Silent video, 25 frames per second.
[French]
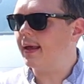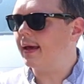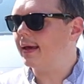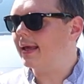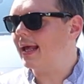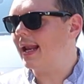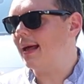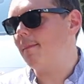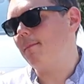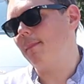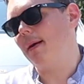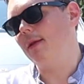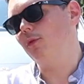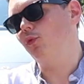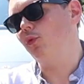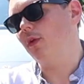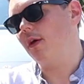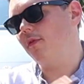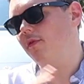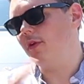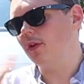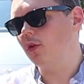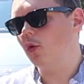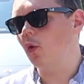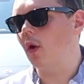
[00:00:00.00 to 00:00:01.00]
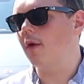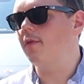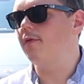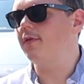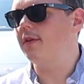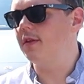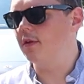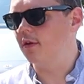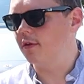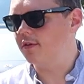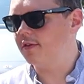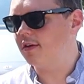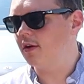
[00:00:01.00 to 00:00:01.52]
c'est-à-dire qu'elle n'a pas tout à fait de quoi
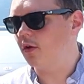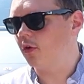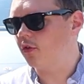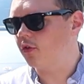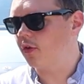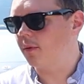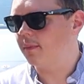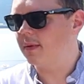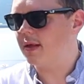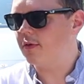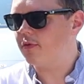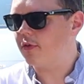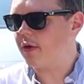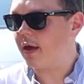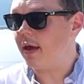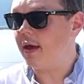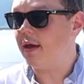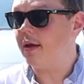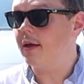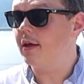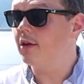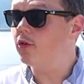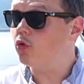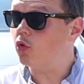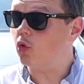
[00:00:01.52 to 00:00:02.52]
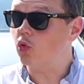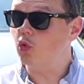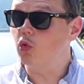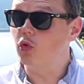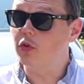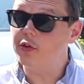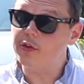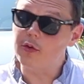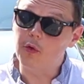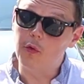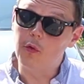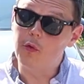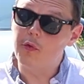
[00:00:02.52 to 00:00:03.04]
financer l'ensemble des frais. Et
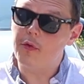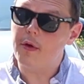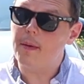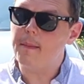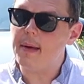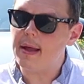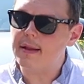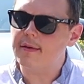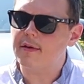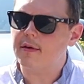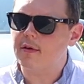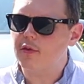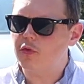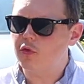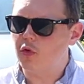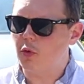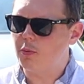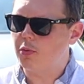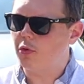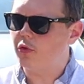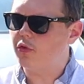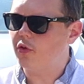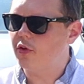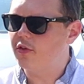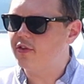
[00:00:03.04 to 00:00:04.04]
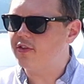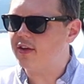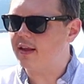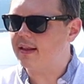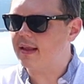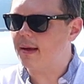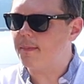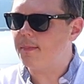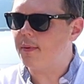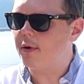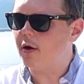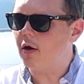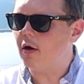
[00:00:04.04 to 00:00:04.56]
surtout, si on vous fait mettre 100% de
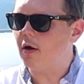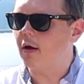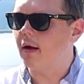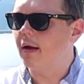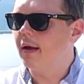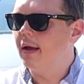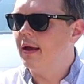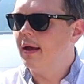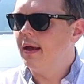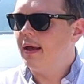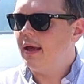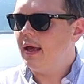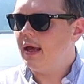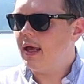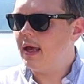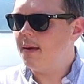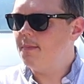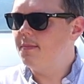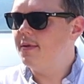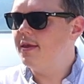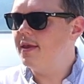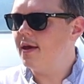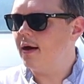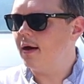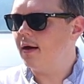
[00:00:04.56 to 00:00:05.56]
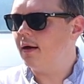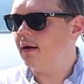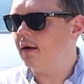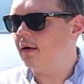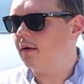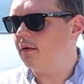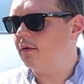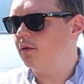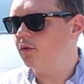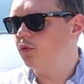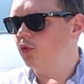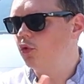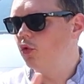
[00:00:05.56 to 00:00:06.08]
cet apport, eh bien,
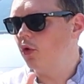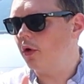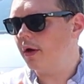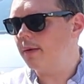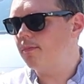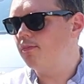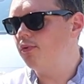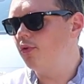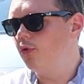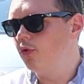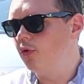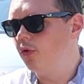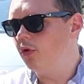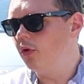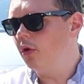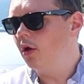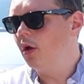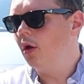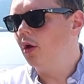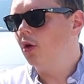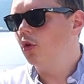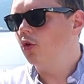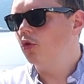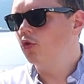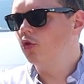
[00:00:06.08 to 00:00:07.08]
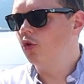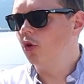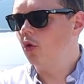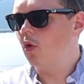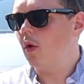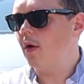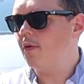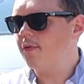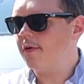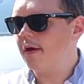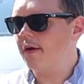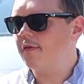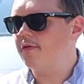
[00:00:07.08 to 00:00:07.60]
vous n'aurez plus de
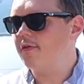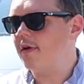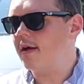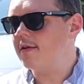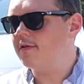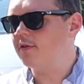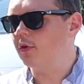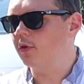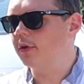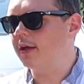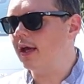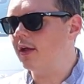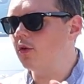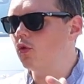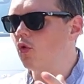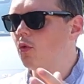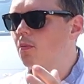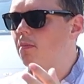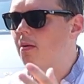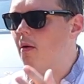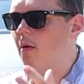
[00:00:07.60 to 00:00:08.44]
quoi faire face en cas de